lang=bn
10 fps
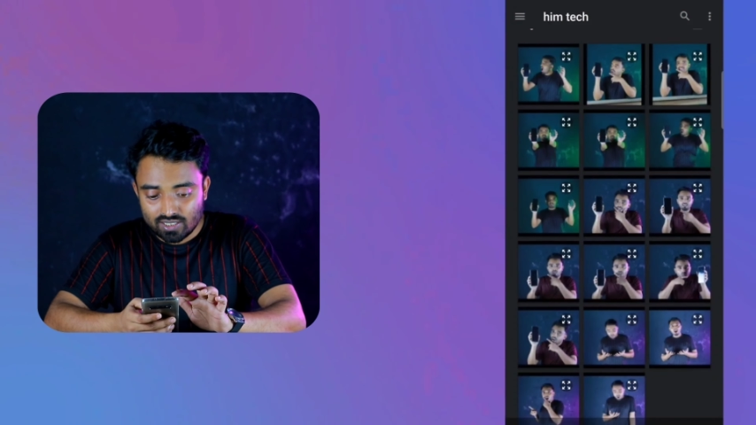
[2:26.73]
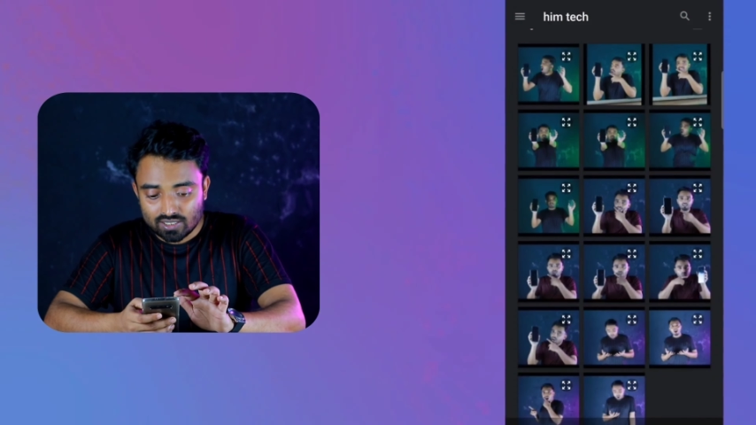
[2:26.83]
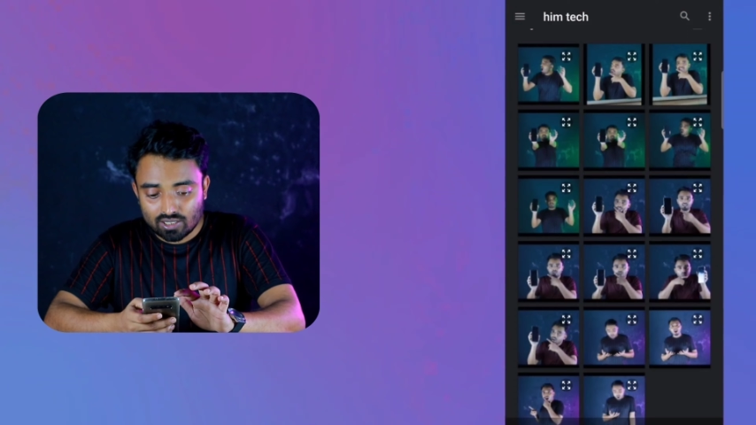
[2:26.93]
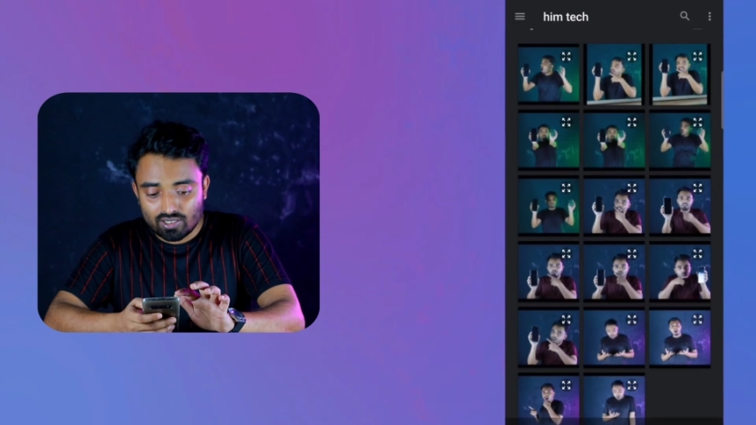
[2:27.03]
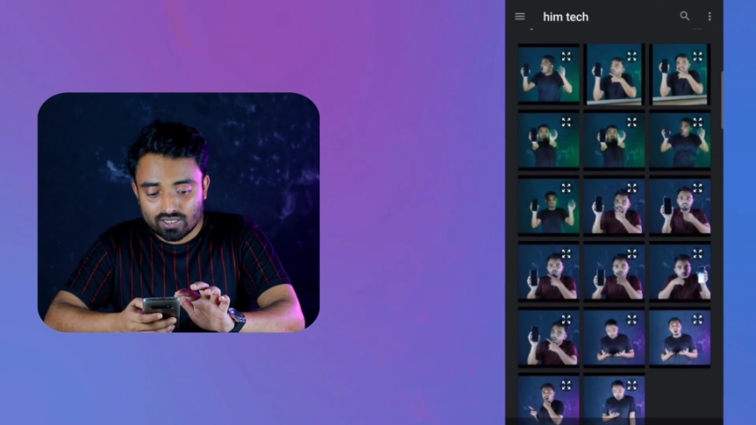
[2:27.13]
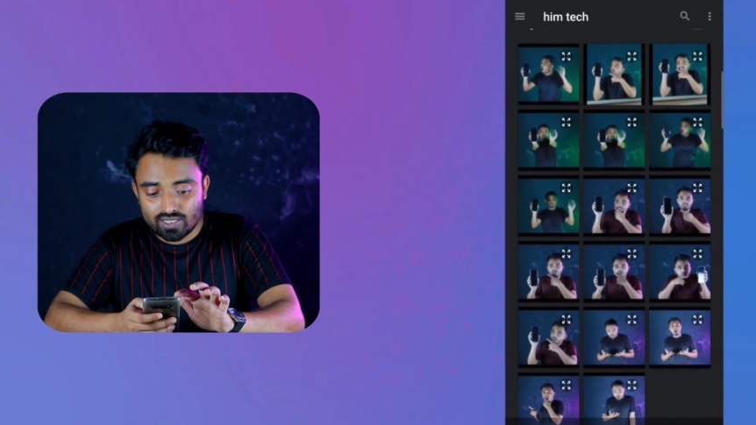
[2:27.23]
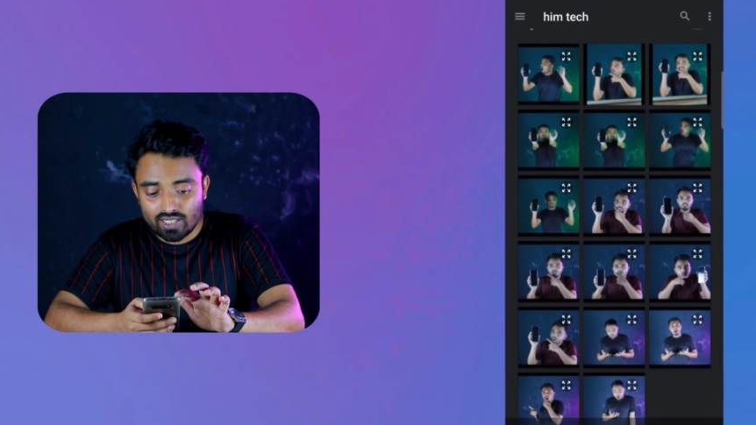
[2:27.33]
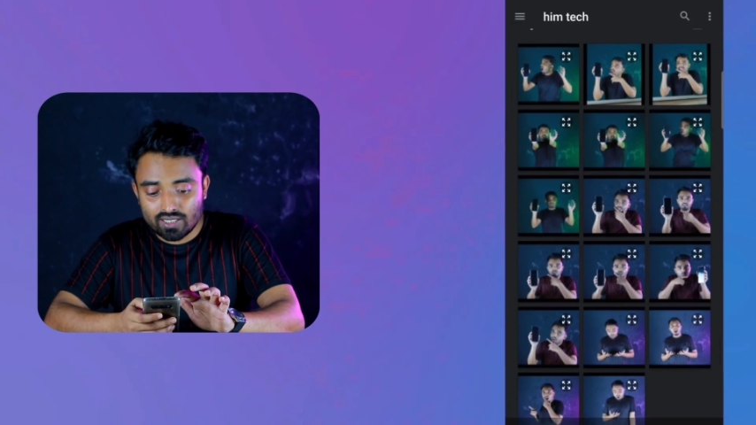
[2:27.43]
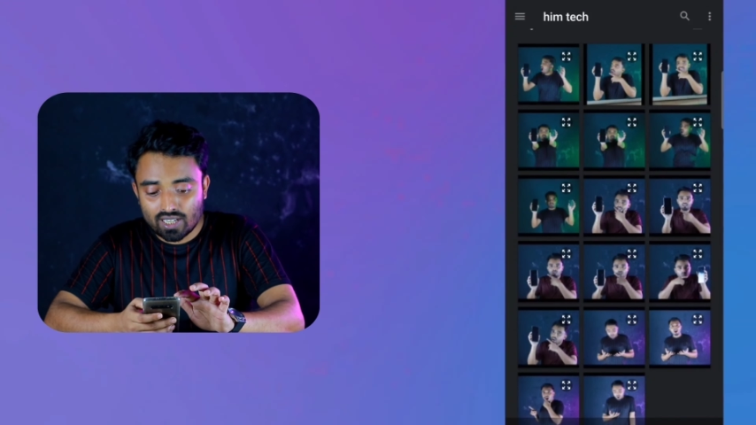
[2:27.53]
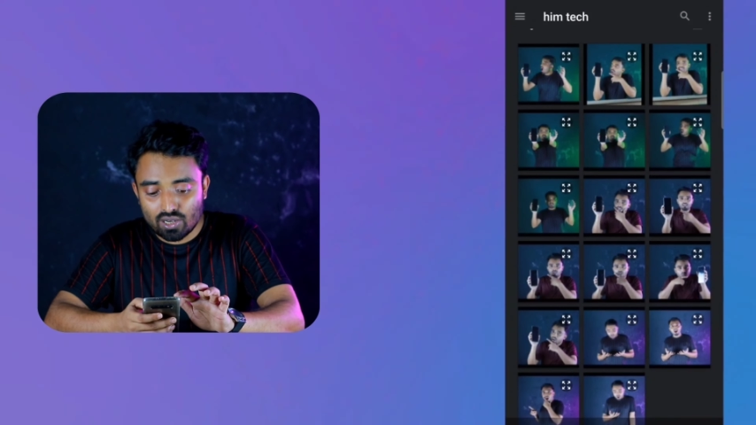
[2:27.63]
তাহলে সেই
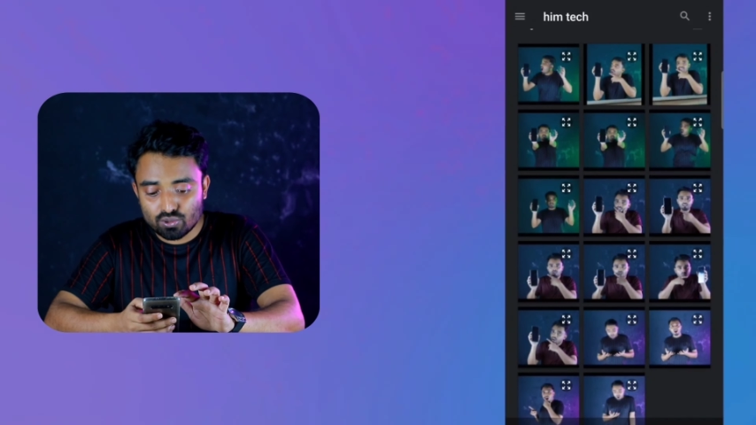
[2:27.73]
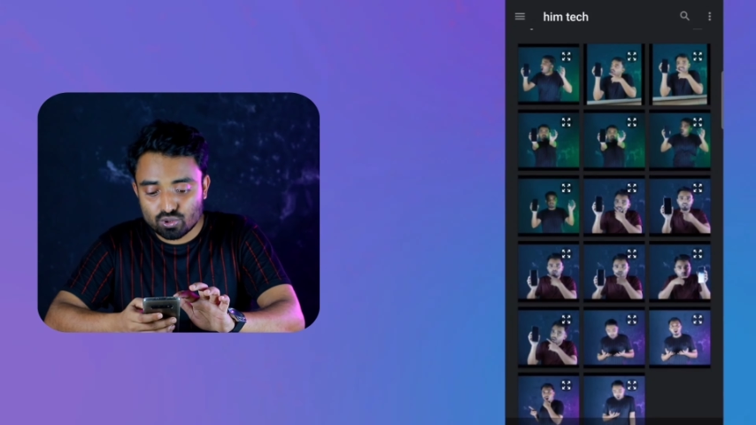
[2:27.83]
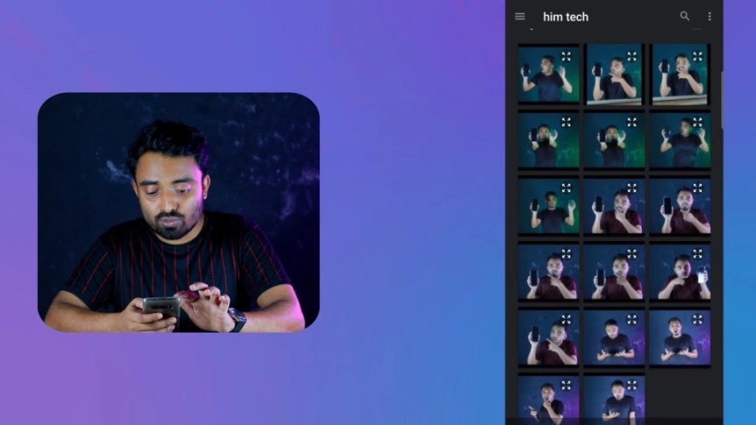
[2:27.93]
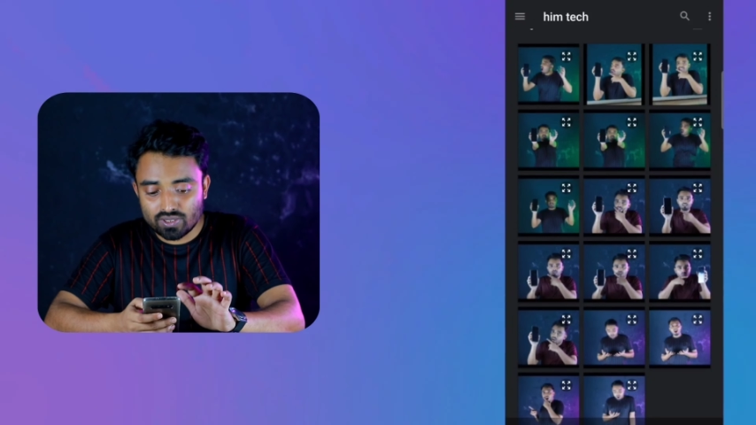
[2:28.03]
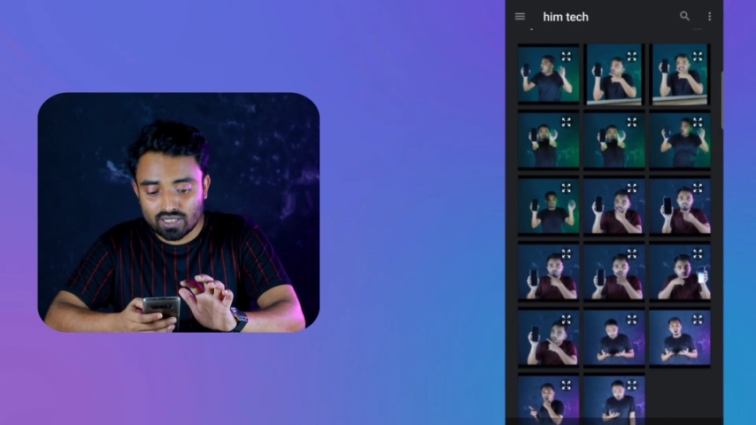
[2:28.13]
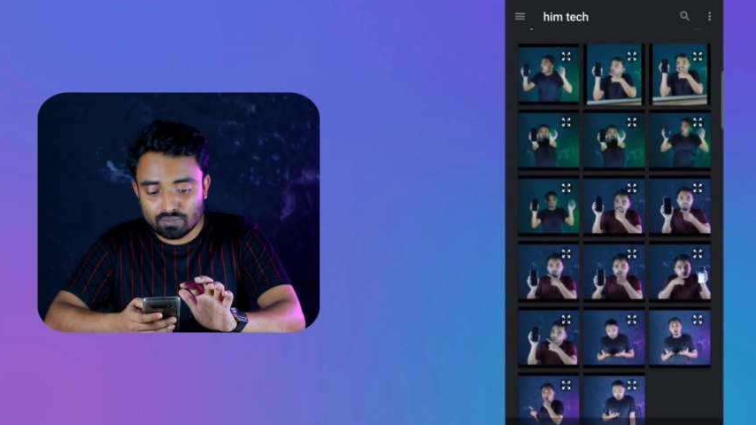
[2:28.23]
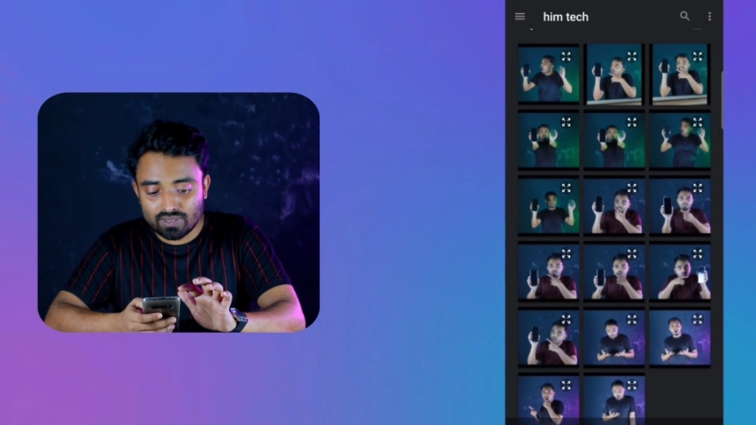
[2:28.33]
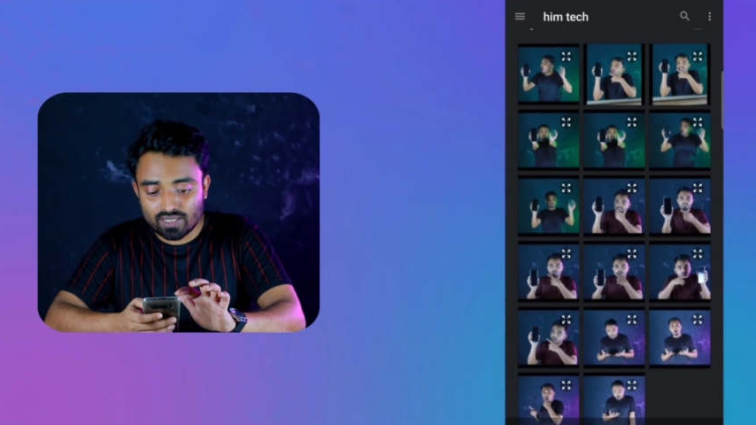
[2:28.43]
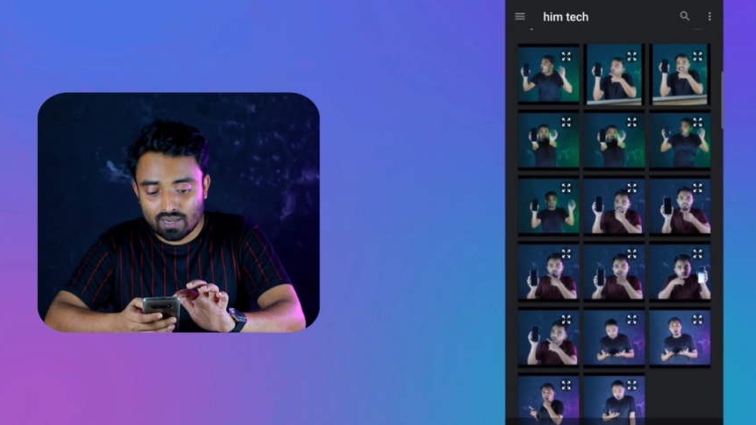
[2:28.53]
কালো ছবিটা আপনি